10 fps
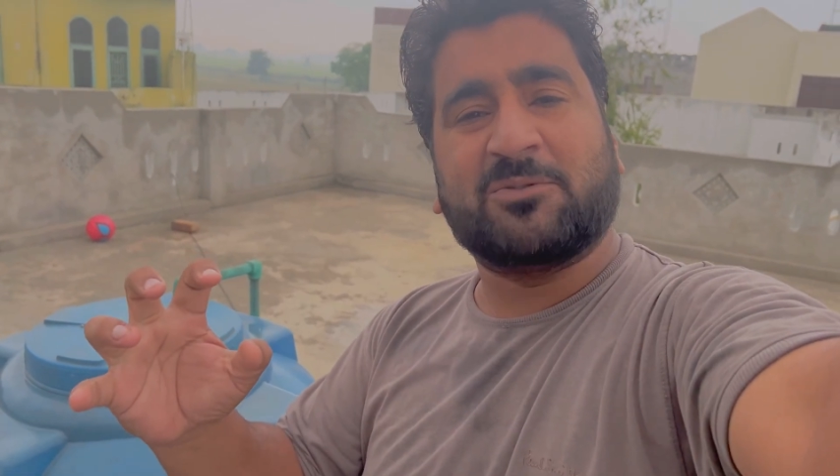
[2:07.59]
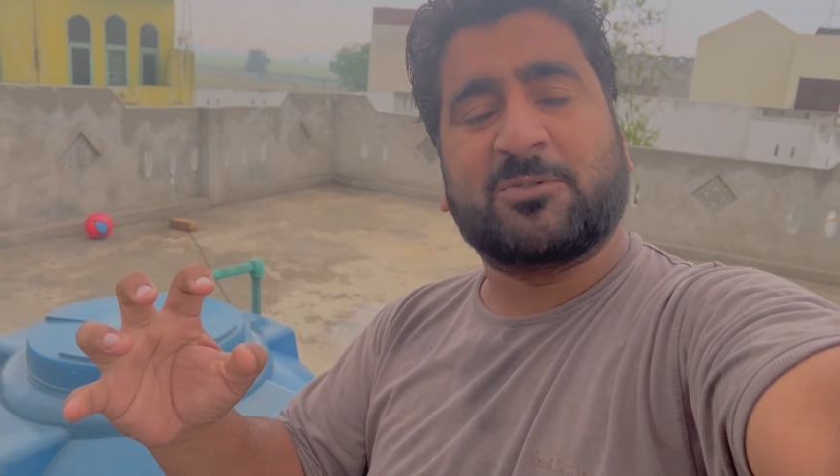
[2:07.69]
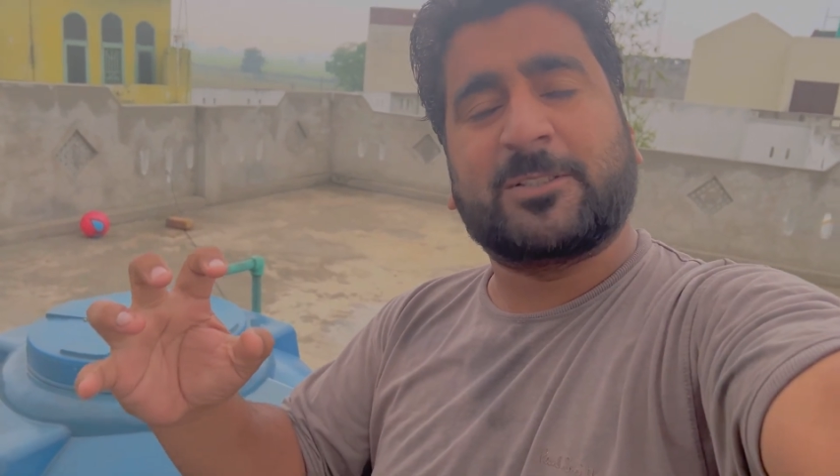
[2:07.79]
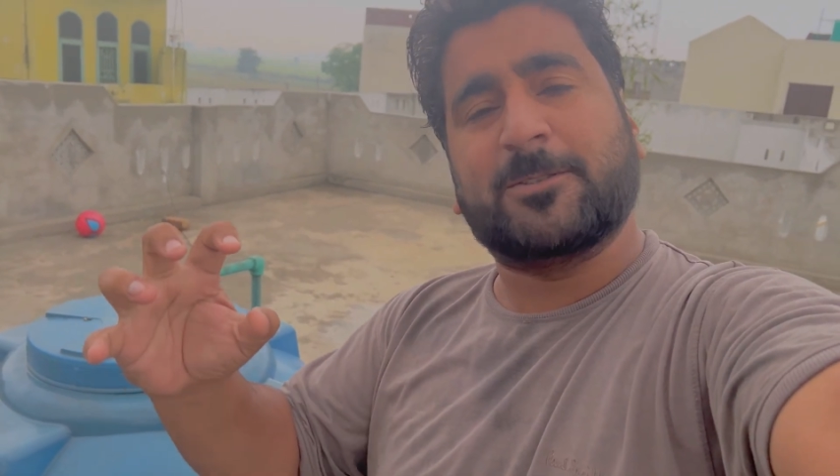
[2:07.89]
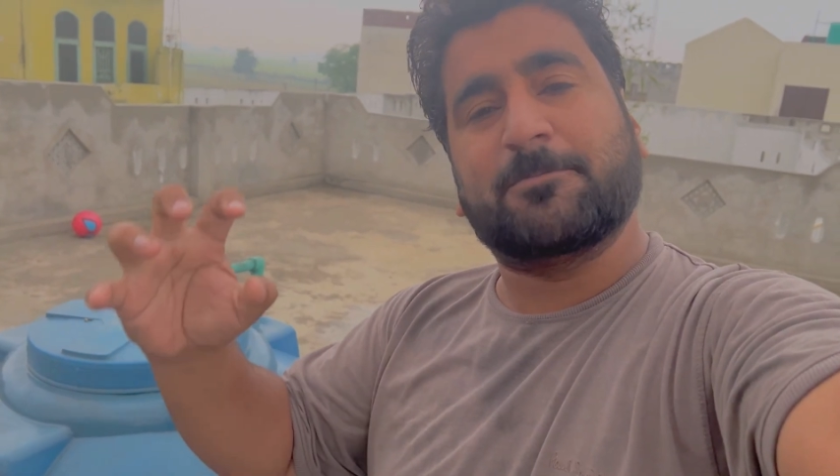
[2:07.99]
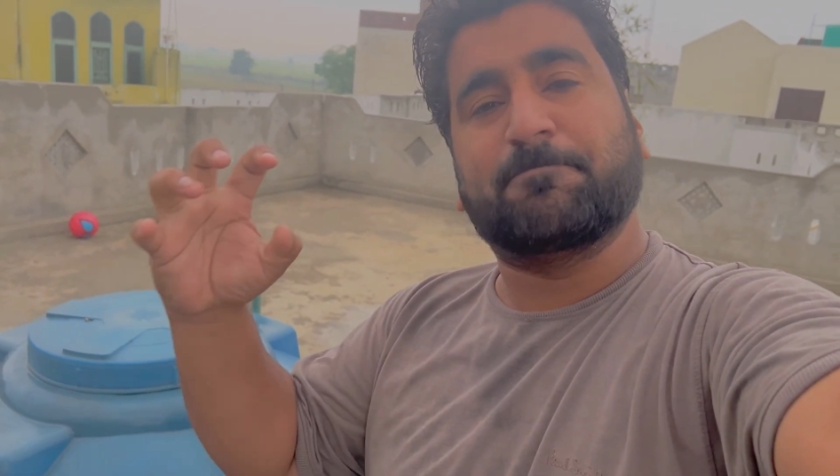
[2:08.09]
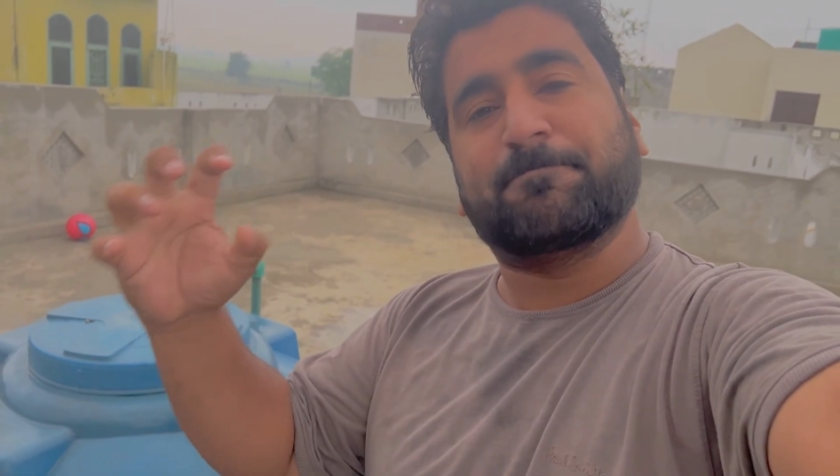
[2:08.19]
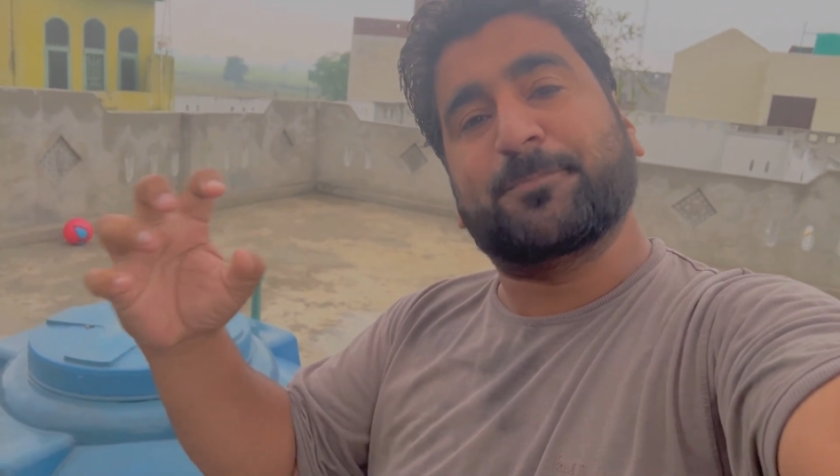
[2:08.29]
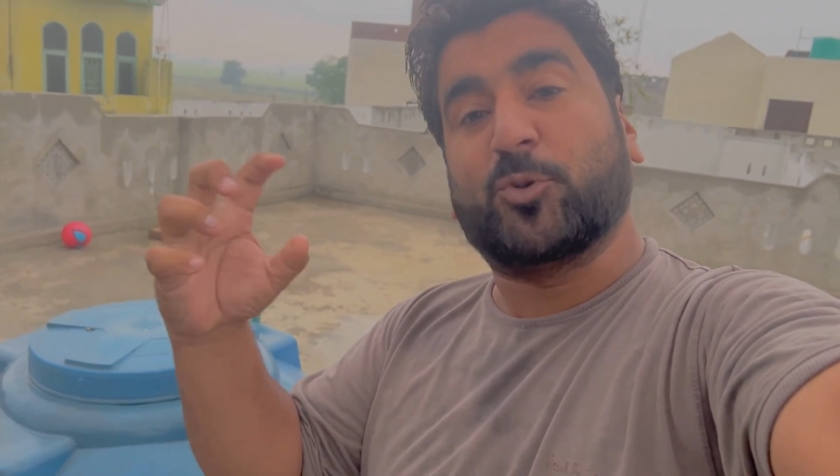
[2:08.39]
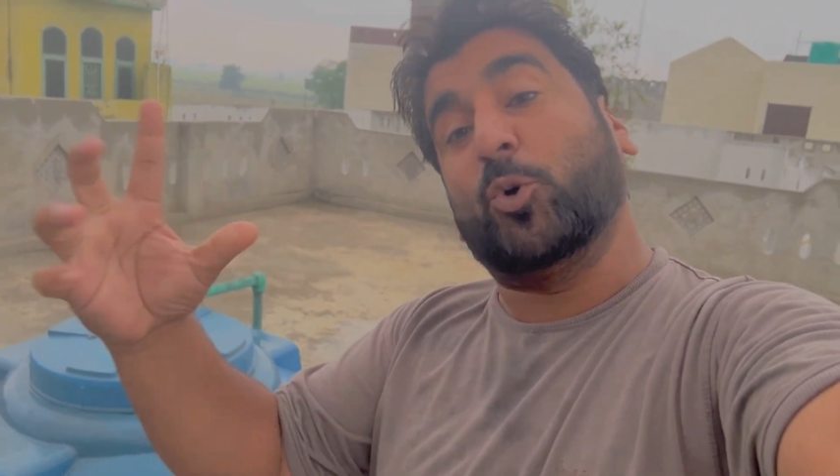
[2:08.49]
उनको
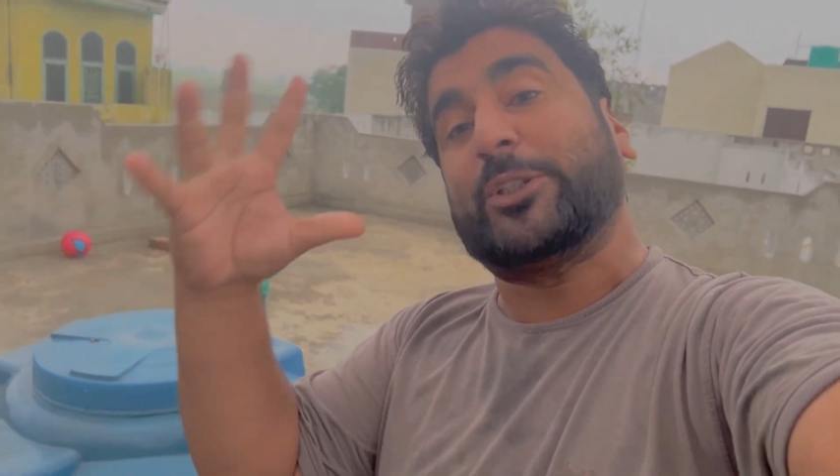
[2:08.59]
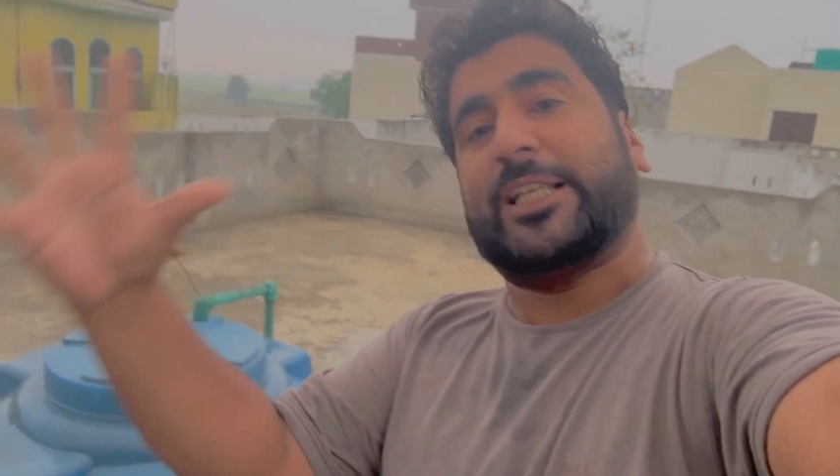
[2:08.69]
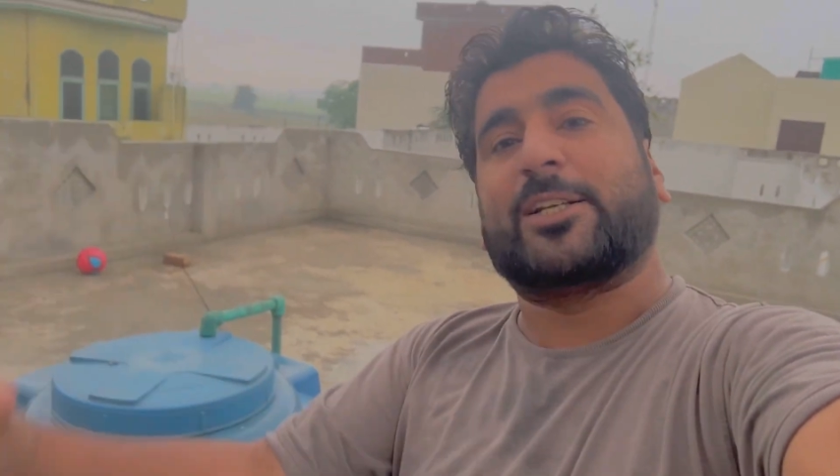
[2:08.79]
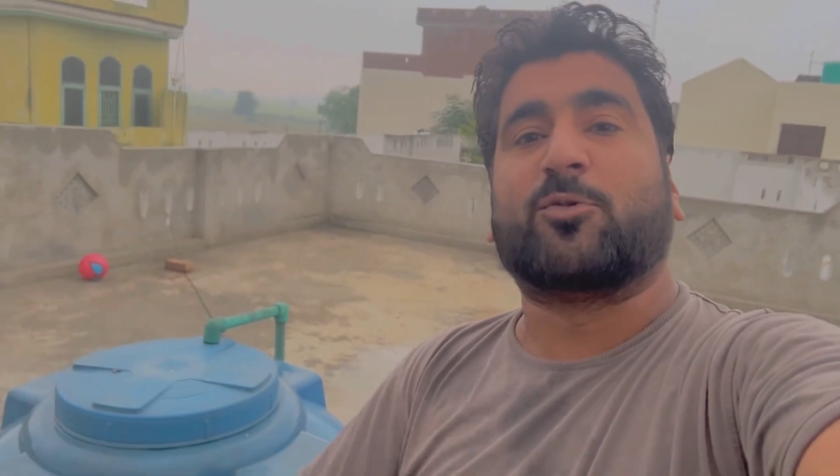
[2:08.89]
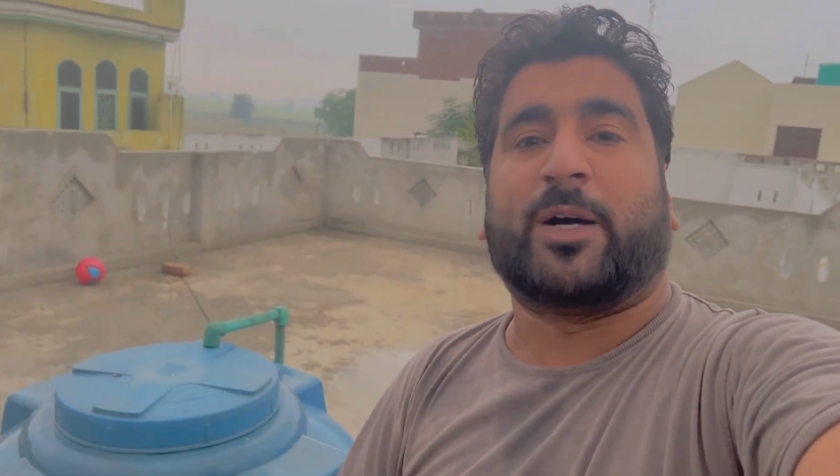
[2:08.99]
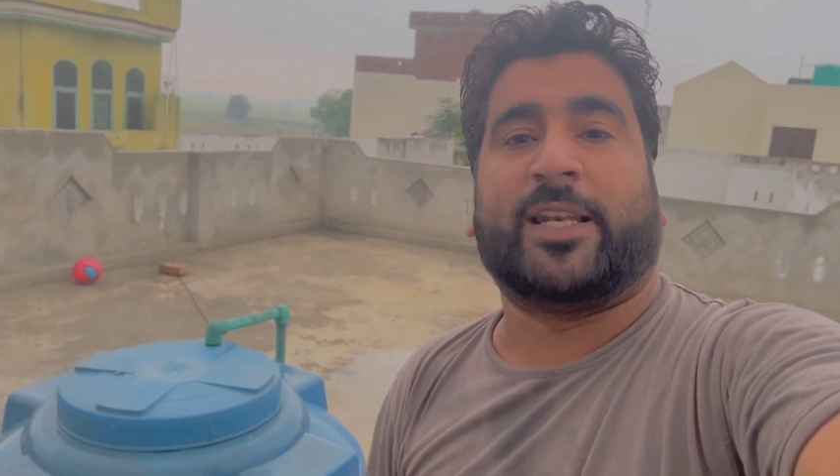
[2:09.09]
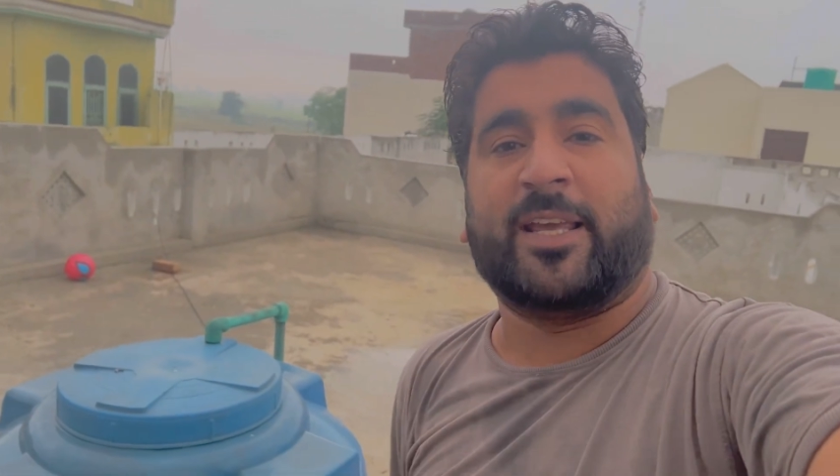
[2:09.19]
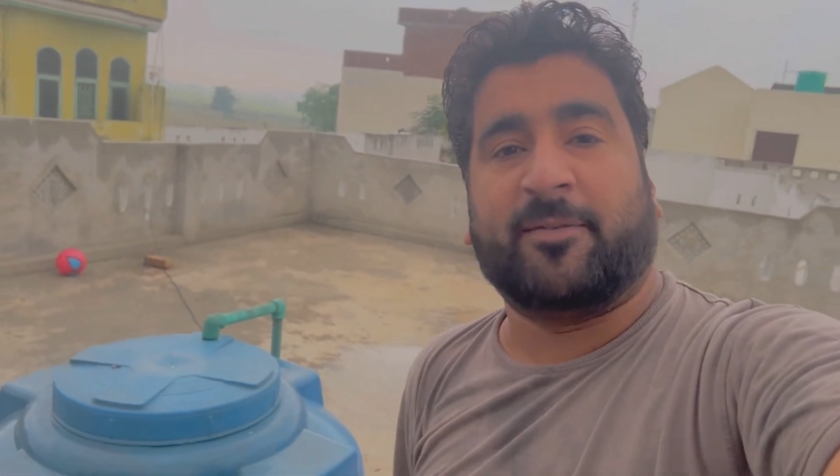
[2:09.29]
गोते लगवाने